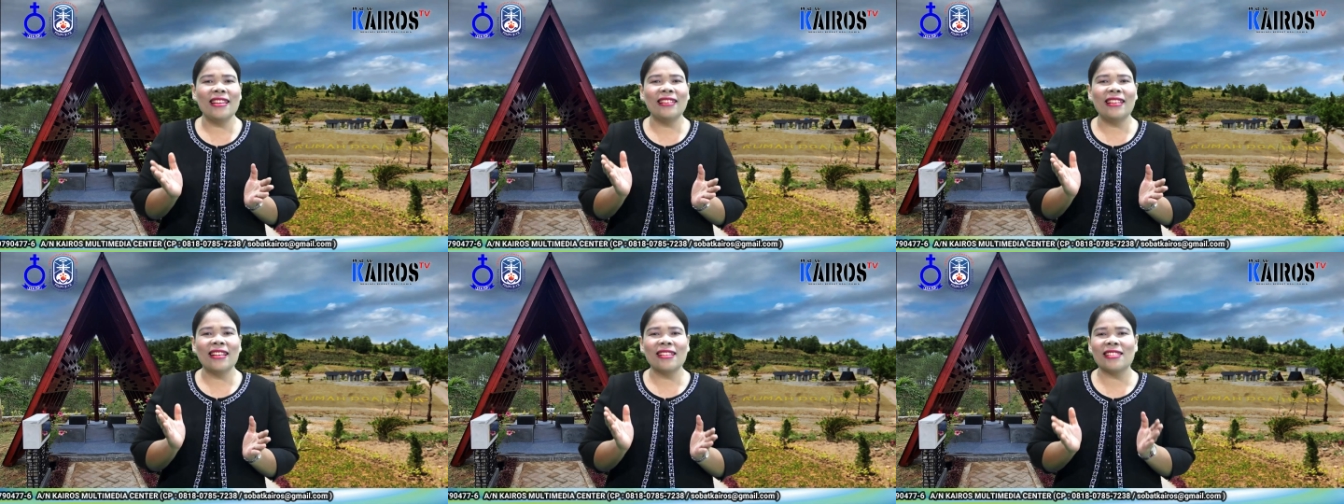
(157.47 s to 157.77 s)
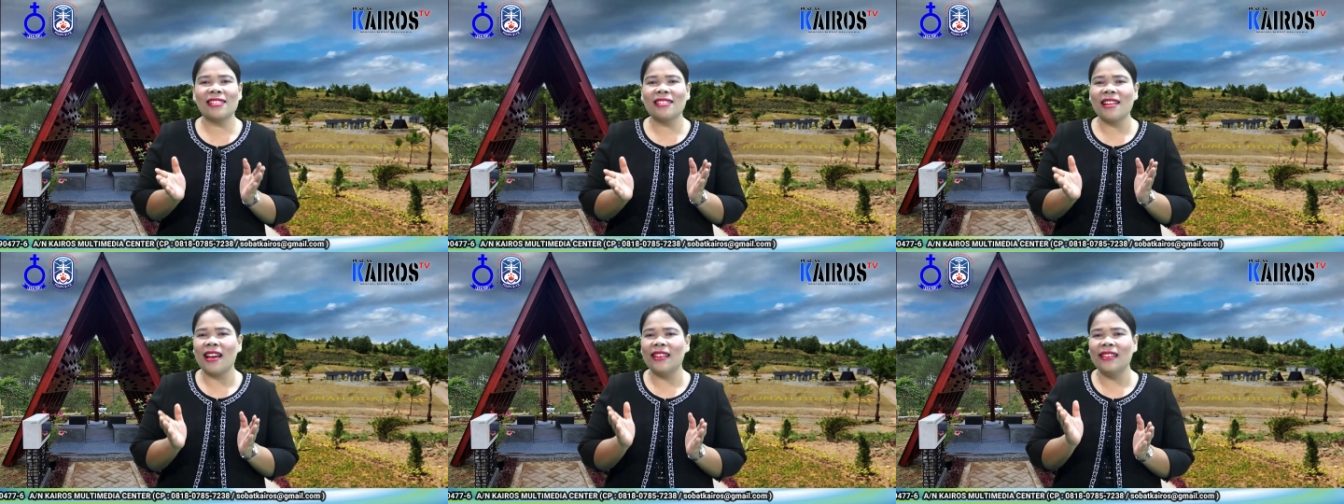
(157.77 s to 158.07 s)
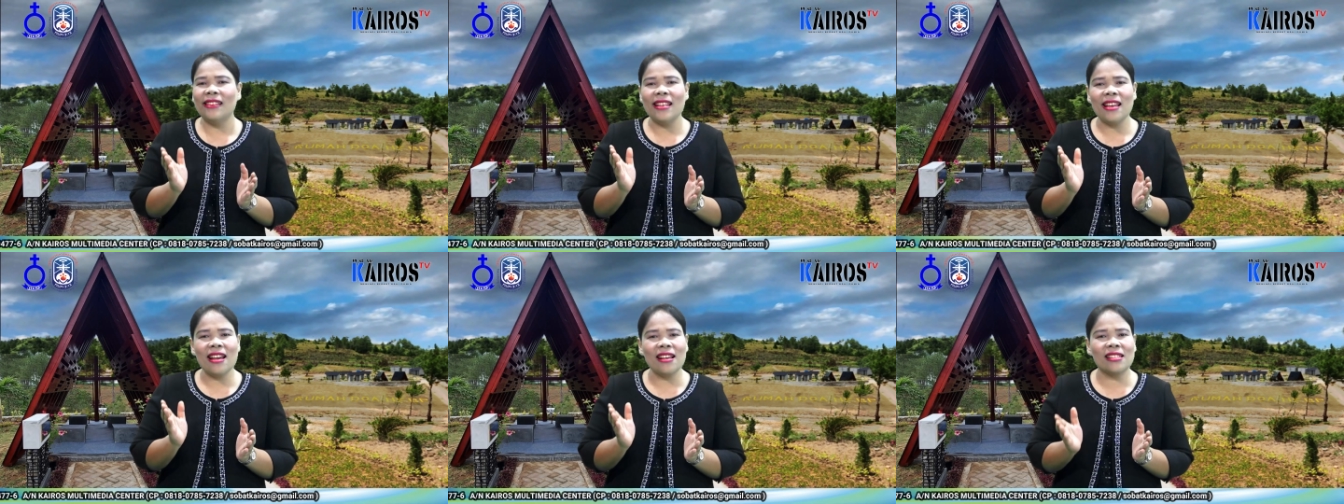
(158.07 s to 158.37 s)
kita
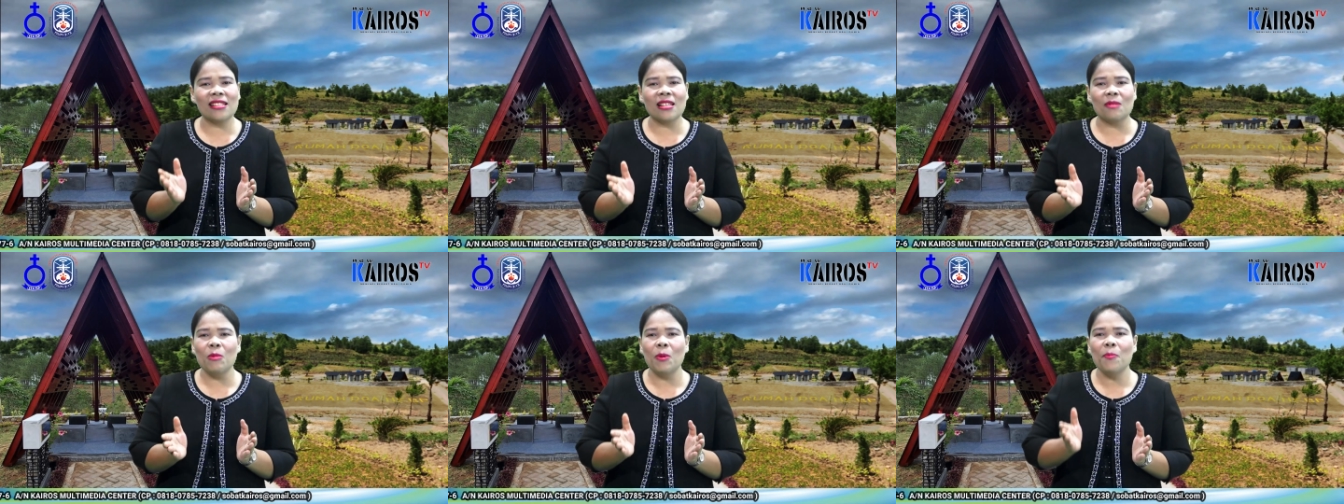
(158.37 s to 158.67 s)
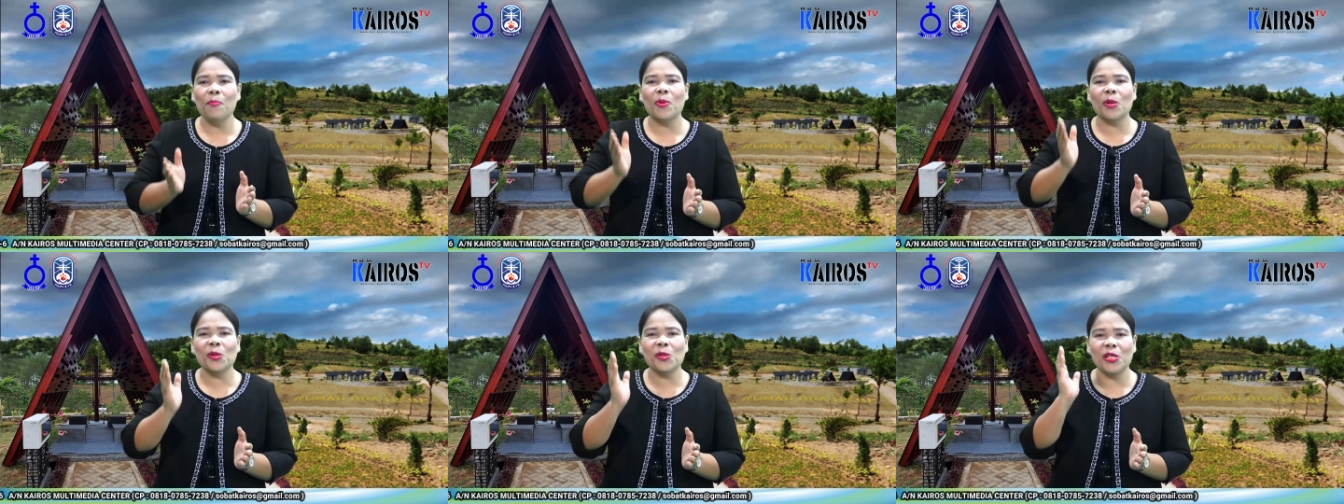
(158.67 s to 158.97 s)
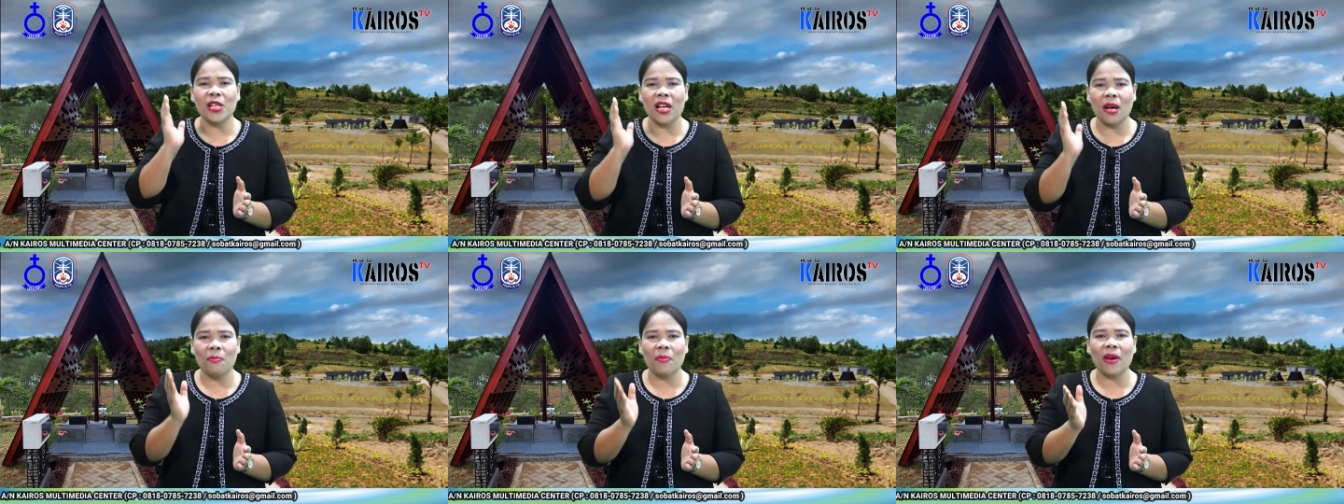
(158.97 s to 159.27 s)
senantiasa
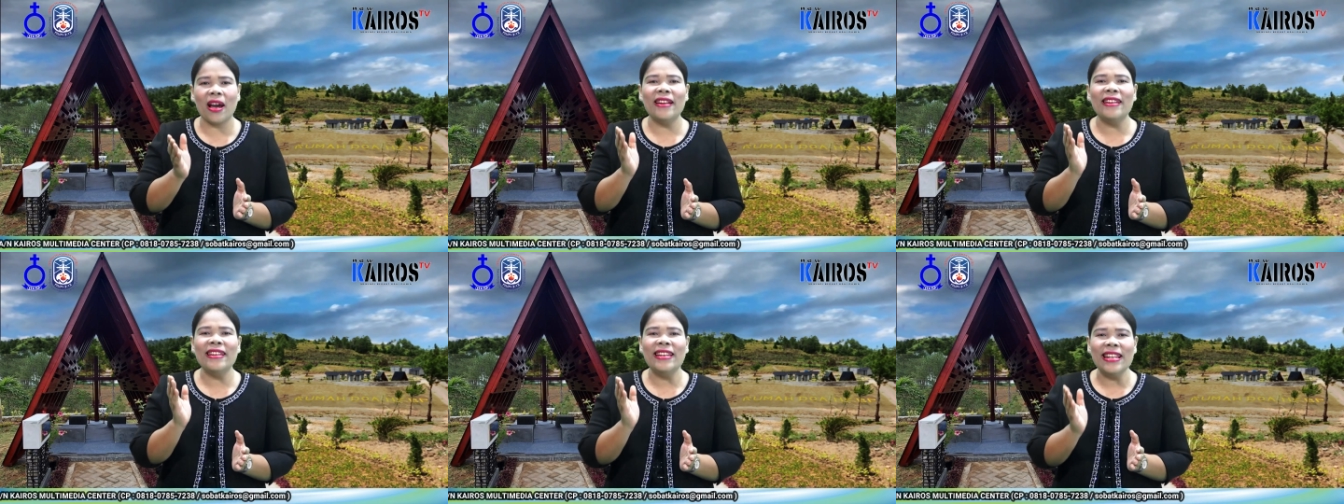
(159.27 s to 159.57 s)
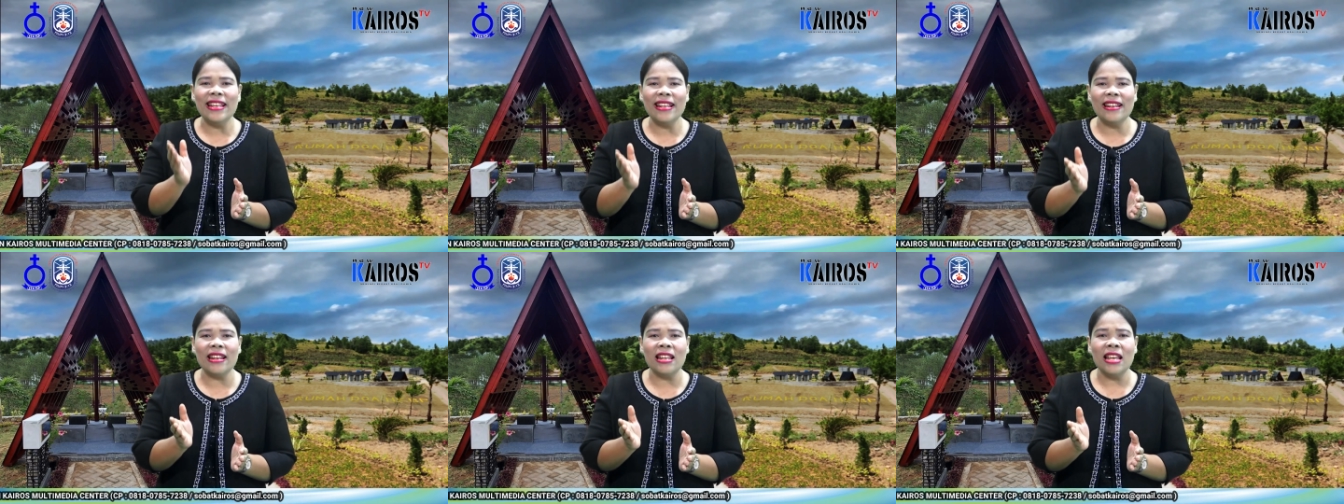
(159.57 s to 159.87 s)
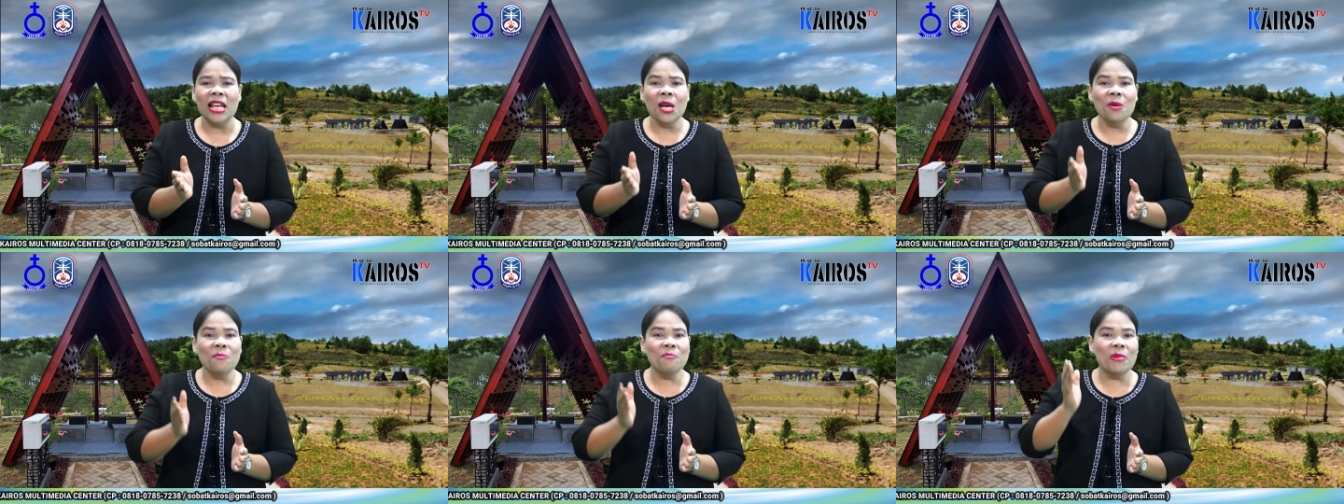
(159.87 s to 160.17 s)
mempersiapkan
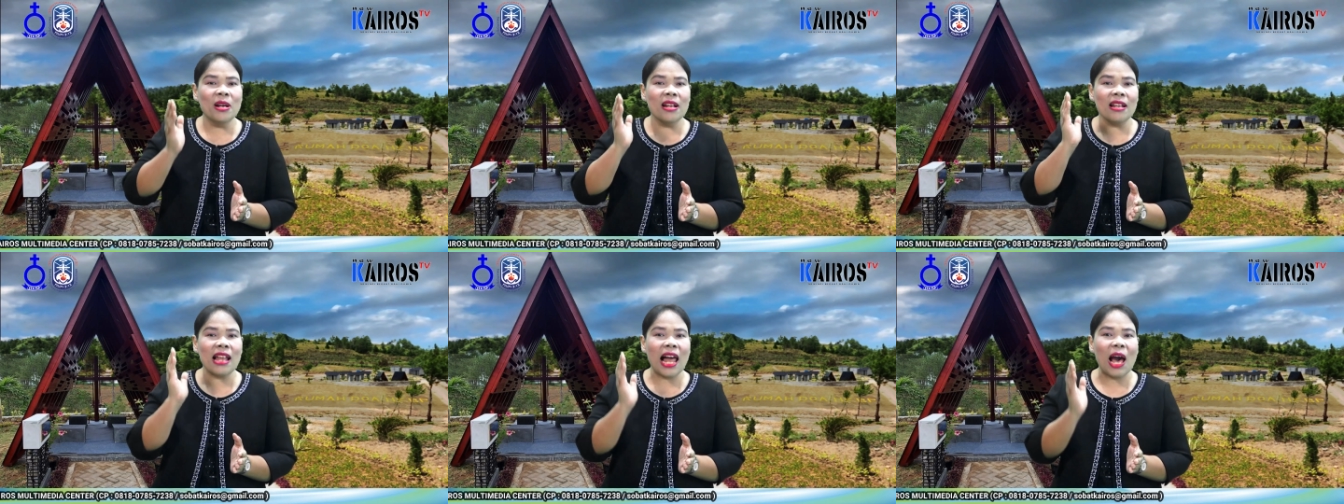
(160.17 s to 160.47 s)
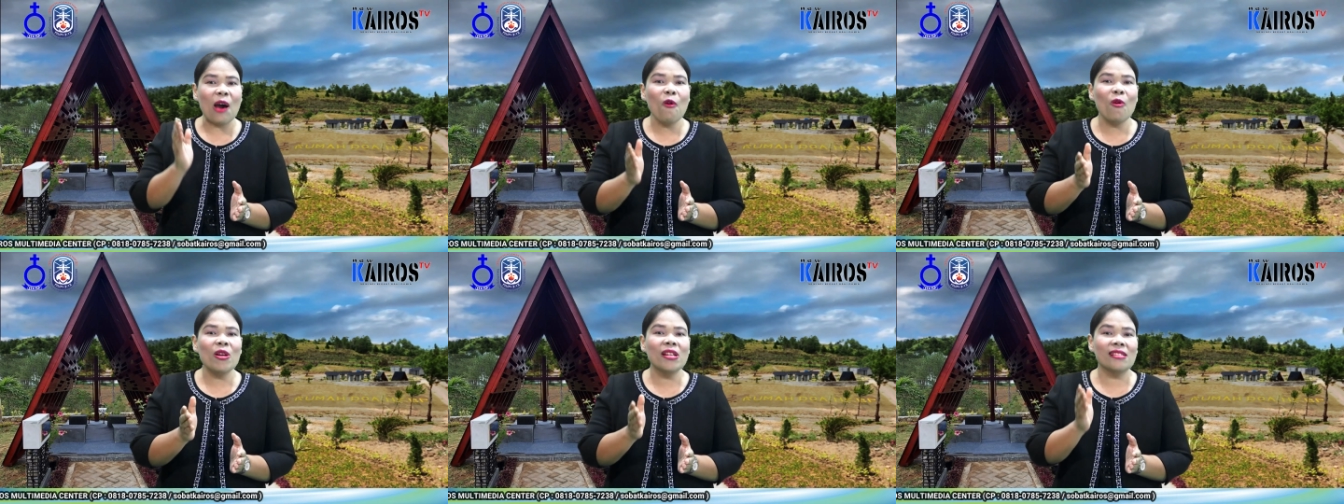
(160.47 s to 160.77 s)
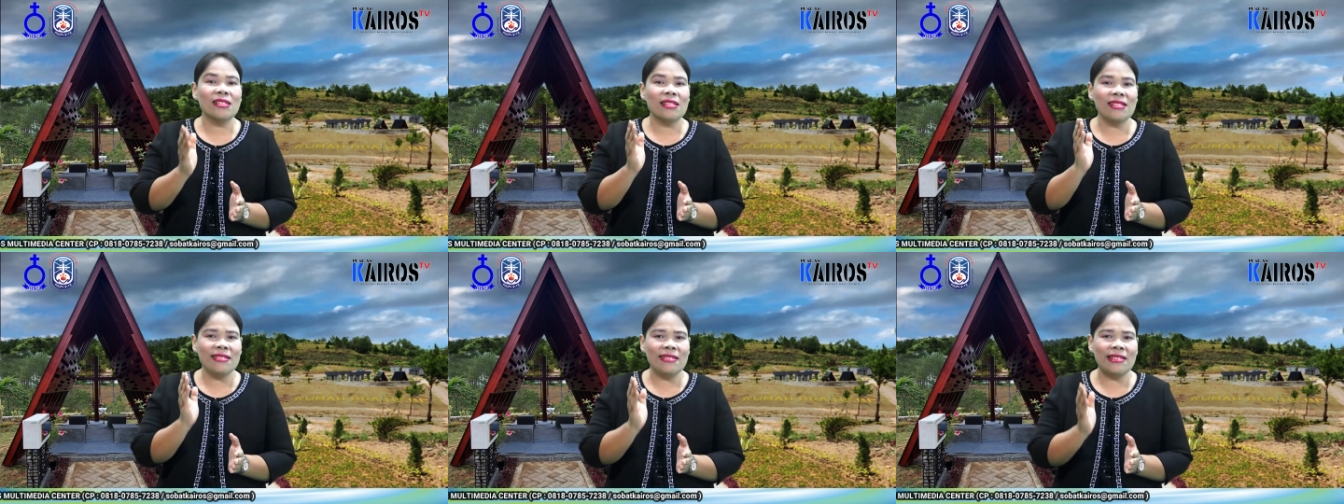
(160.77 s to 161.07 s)
diri
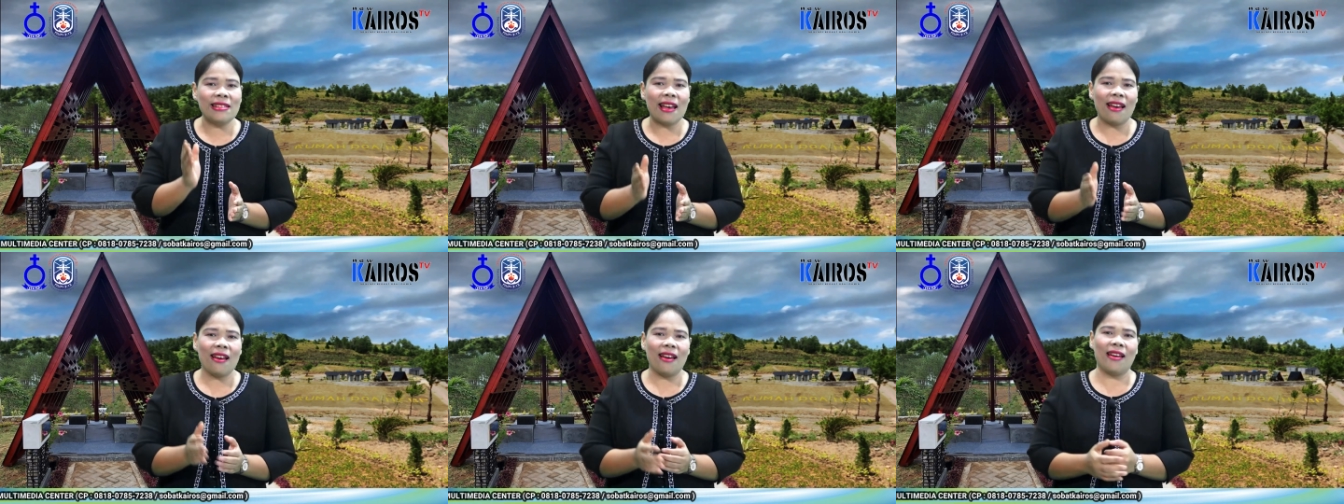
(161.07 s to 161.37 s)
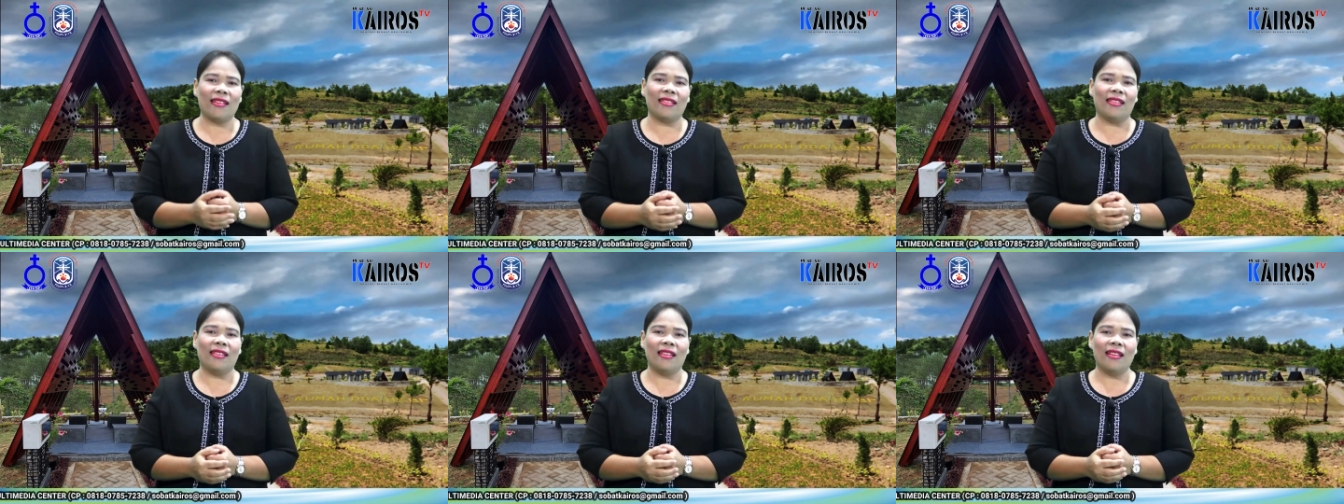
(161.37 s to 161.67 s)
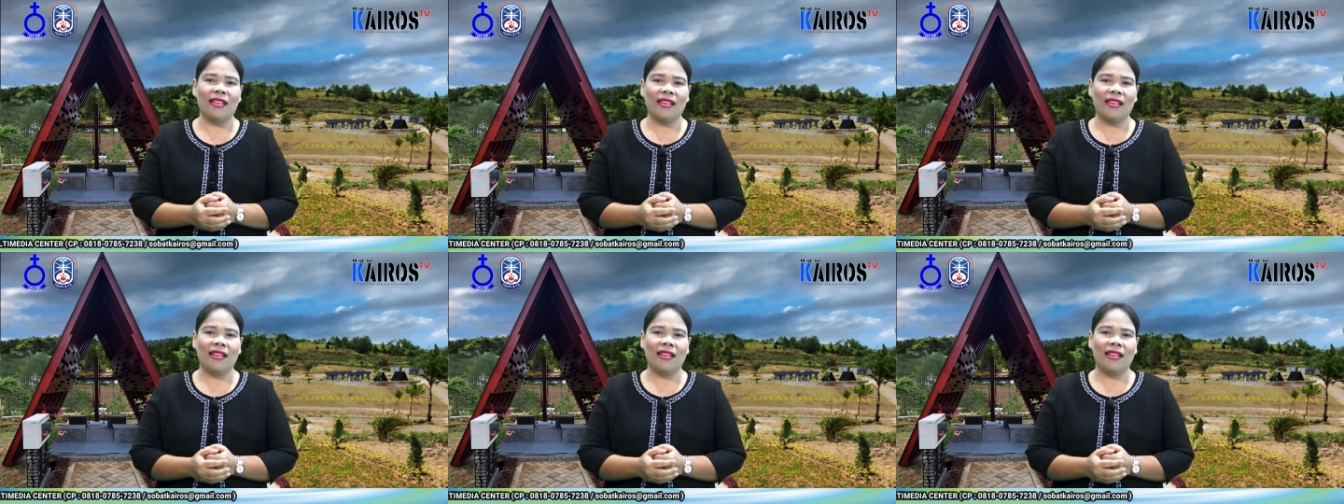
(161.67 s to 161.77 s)
melawan si jahat